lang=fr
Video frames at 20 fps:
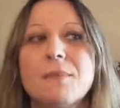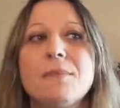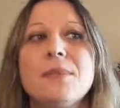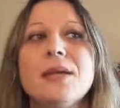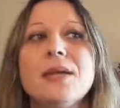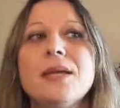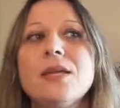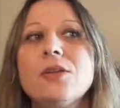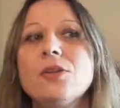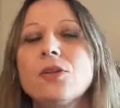
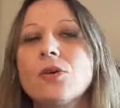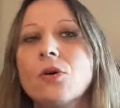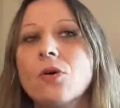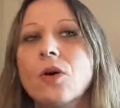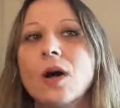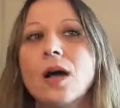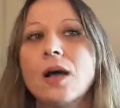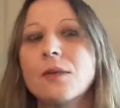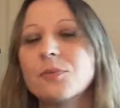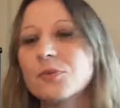mais ils
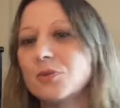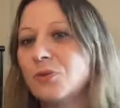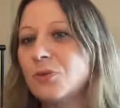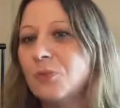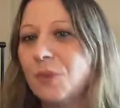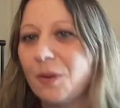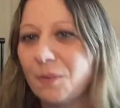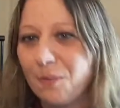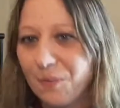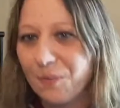n'ont
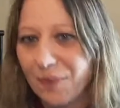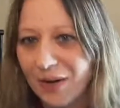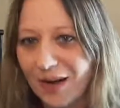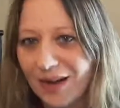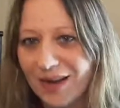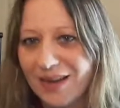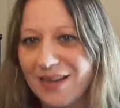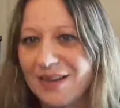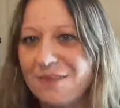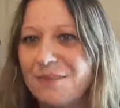absolument
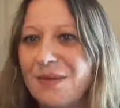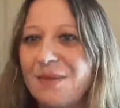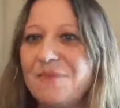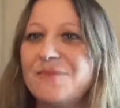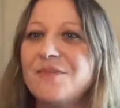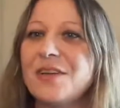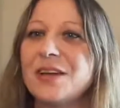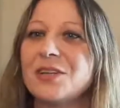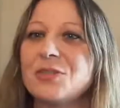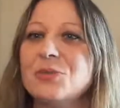pas les mêmes
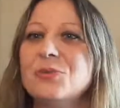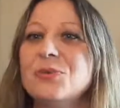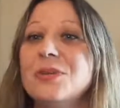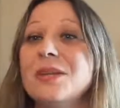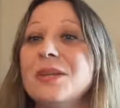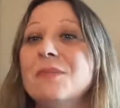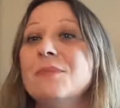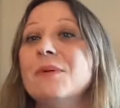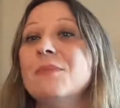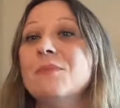vertus,
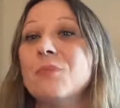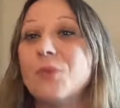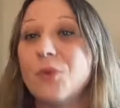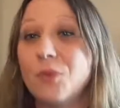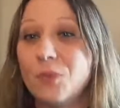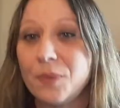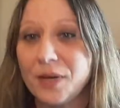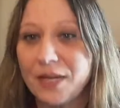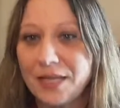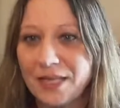les mêmes
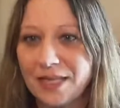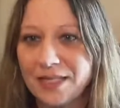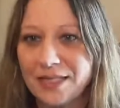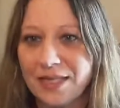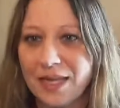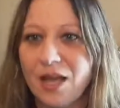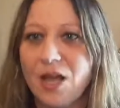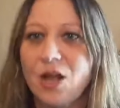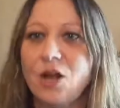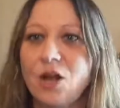
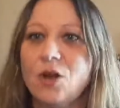propriétés.